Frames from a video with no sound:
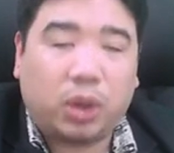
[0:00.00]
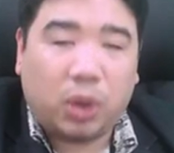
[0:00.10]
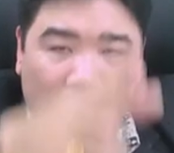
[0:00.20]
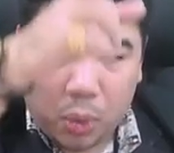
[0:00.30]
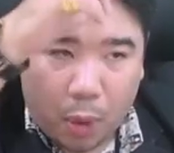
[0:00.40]
ต้อง
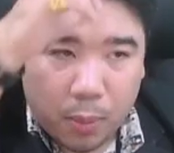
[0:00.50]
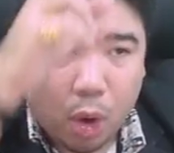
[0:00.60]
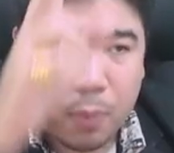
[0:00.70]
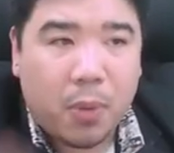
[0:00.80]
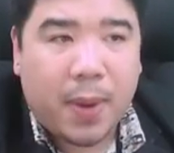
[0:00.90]
รู้ผลบว
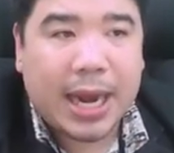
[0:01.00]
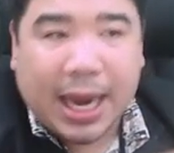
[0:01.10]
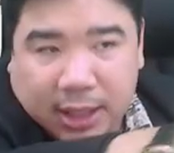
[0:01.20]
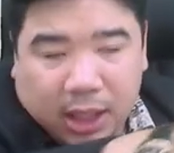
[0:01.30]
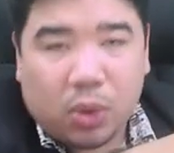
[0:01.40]
กมุมภายใน
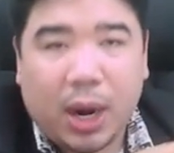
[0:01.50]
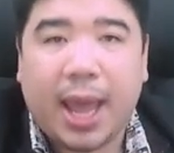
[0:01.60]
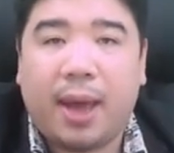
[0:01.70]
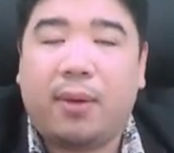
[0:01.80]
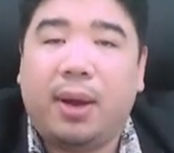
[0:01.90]
ซึ่งรู้แล้
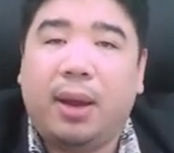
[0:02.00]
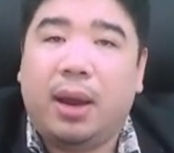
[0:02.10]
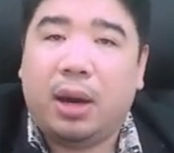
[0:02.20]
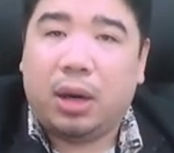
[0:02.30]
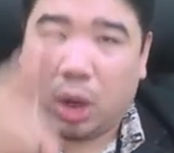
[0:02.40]
ว
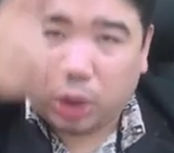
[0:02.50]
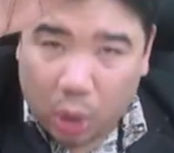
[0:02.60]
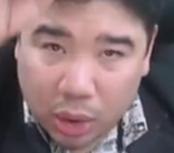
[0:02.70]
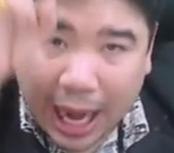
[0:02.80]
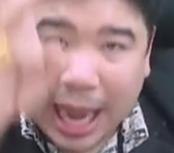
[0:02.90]
น้องต้อง
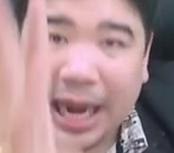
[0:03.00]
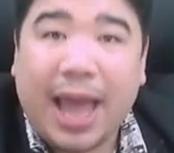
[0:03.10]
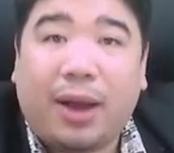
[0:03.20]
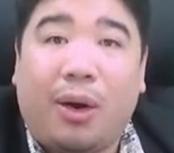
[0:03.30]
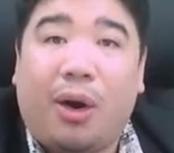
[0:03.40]
รู้การแล
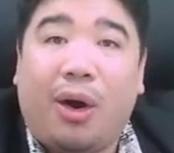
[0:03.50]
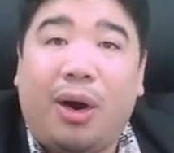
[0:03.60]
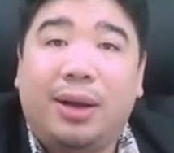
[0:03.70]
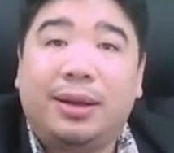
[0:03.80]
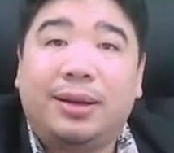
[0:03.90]
กของ
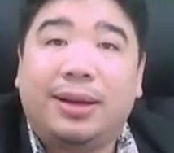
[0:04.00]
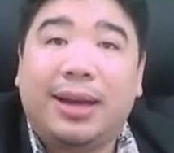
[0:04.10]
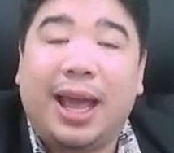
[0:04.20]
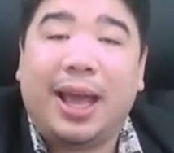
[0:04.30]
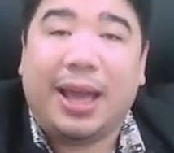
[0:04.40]

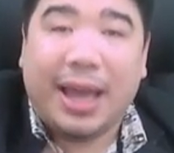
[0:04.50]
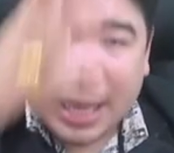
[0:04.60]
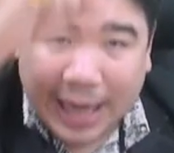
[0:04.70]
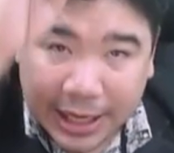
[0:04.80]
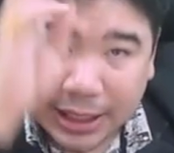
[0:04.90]
นะ
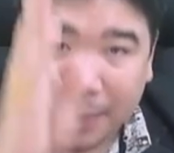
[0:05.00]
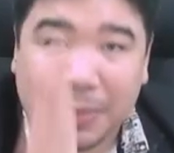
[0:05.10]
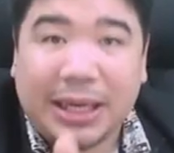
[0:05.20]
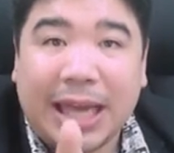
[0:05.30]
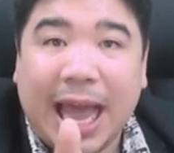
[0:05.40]
การจับ
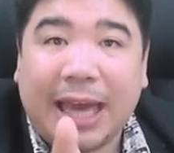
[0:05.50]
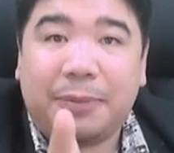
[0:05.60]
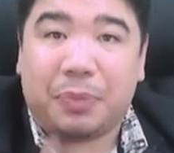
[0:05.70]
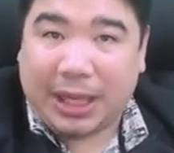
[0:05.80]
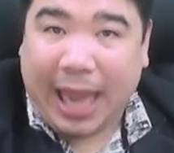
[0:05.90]
มือกัน
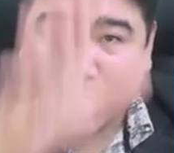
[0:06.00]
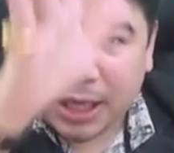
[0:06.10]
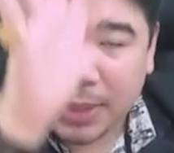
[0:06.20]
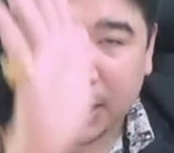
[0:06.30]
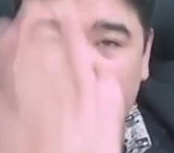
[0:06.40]
การจับ
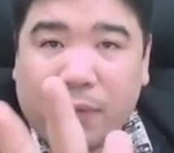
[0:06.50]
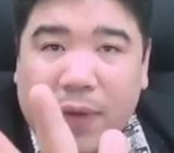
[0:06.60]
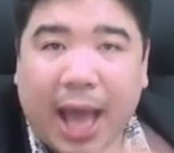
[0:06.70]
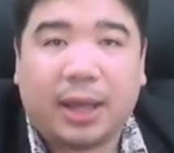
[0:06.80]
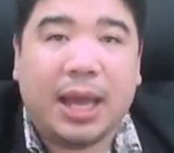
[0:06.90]
มือสอง
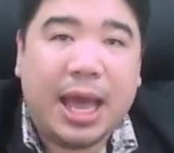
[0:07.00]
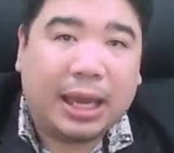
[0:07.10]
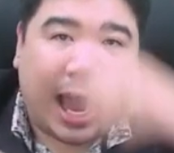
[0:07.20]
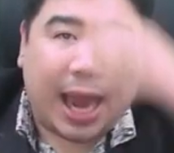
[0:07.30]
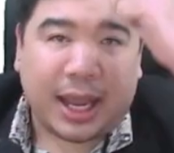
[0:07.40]
ฝั่ง
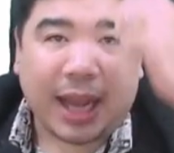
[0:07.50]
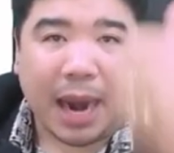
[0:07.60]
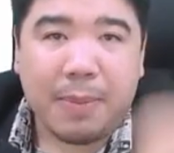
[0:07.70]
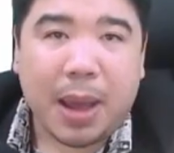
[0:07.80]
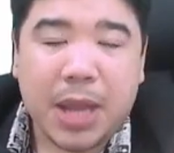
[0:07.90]
การแข่งขัน
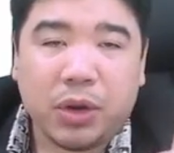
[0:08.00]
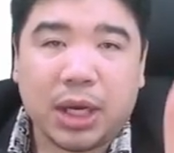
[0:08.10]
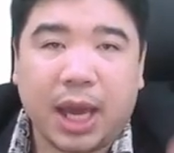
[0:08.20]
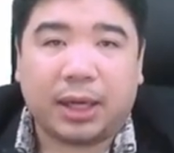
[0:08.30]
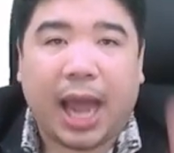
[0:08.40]
แบบเย่าเยื
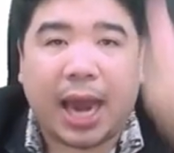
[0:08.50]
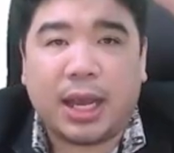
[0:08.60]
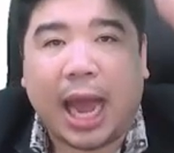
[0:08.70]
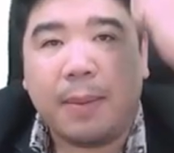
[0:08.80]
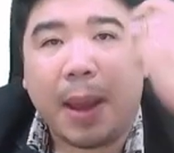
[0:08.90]
อนการแข่
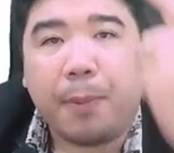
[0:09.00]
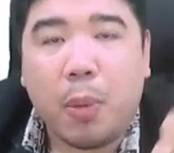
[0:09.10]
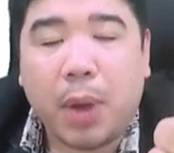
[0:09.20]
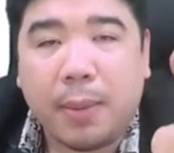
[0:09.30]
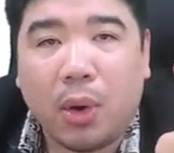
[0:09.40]
งขันแบบพบ
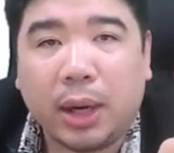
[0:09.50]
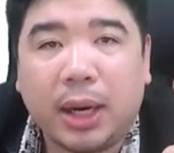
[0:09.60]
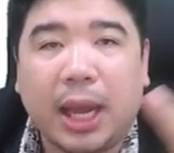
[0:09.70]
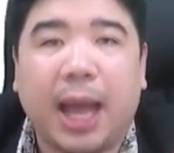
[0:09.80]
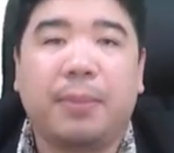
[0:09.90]
กันหมด
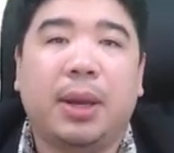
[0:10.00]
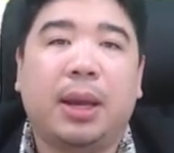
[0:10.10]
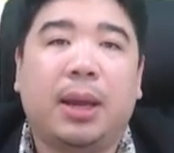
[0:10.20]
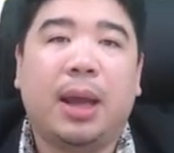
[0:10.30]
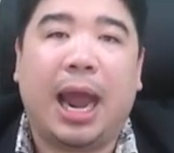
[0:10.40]
นะครับ
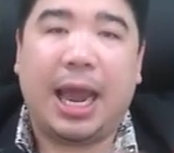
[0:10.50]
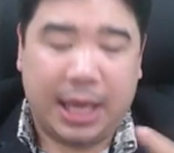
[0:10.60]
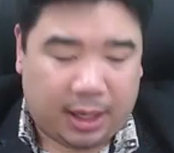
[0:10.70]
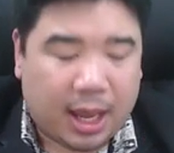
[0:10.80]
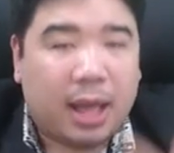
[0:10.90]
อะไร
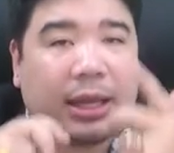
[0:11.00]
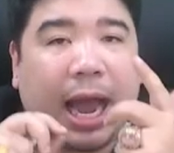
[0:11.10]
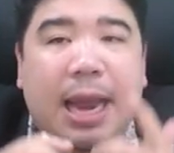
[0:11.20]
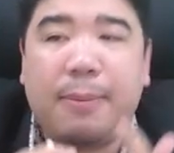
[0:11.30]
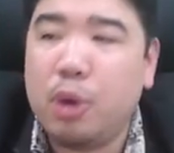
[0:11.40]
อีก การ
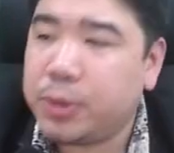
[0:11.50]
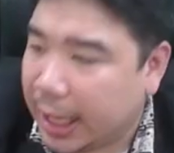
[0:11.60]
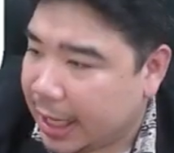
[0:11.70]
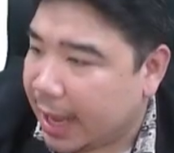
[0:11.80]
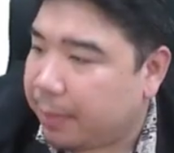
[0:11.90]
นับรูปสี่
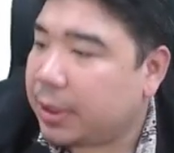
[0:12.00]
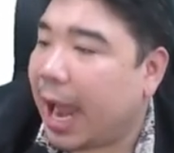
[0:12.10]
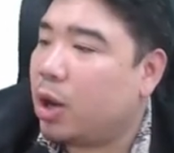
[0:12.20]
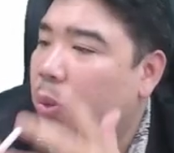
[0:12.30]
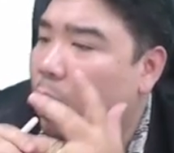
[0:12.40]
เหลี่ยม การ
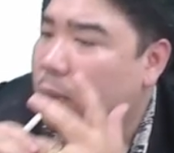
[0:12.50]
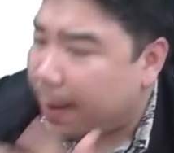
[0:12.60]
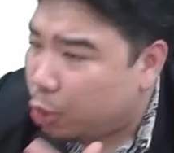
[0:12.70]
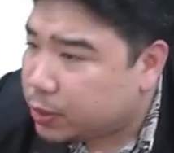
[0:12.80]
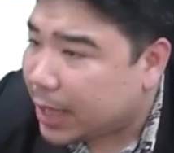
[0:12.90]
นับรูปนับ
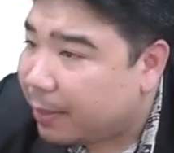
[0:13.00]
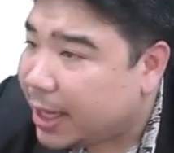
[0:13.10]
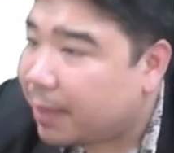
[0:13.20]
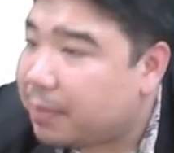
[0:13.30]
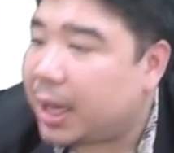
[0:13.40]
รูปสามเห
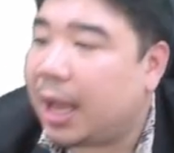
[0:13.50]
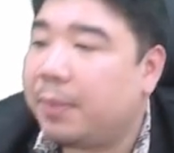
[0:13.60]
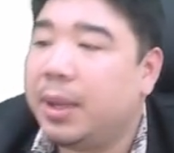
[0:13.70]
ลี่ยมนะครับ